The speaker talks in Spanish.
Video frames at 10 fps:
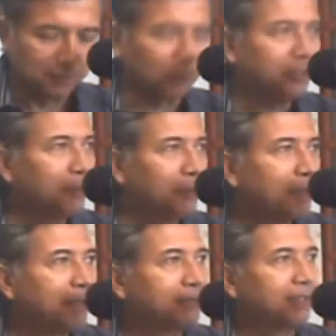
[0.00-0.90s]

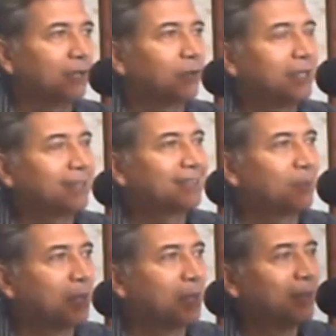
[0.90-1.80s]
posiblemente a lo que ayer se
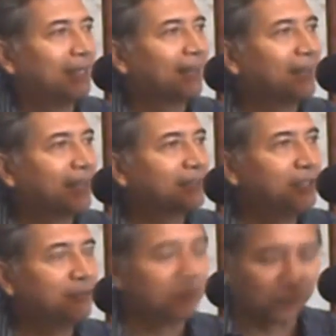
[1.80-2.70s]
hablaba de la
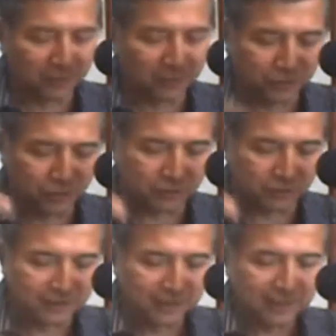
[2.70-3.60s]
desinformación.
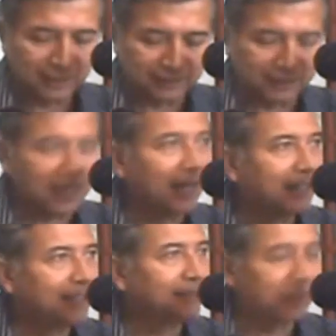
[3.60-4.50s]
Es decir,
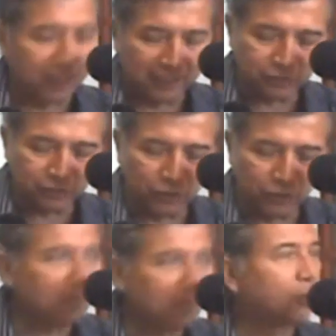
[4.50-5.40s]
alguien
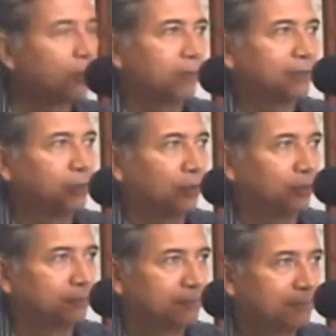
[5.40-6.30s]
silenció la
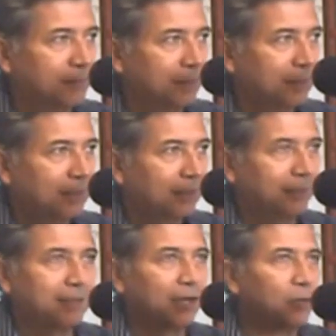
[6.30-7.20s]
información,
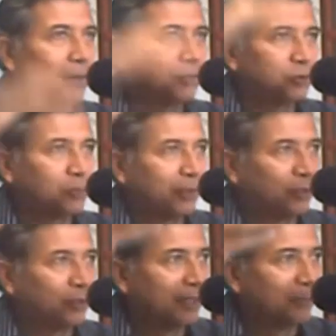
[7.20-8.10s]
quizás los mandos
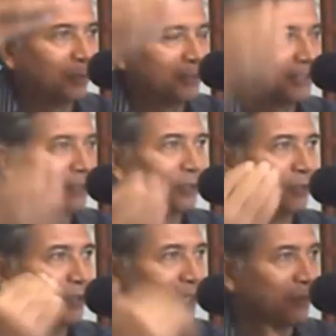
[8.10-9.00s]
superiores, la policía no
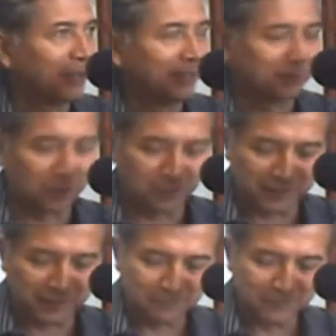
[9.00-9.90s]
se lo dijeron a la
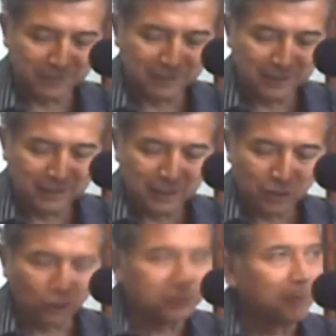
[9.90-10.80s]
tropa,
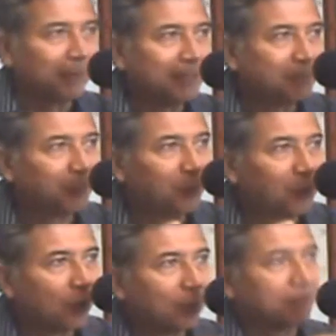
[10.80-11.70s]
o se
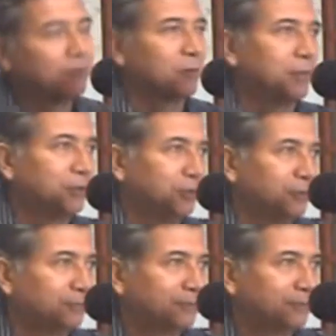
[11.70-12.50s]
manipuló la información.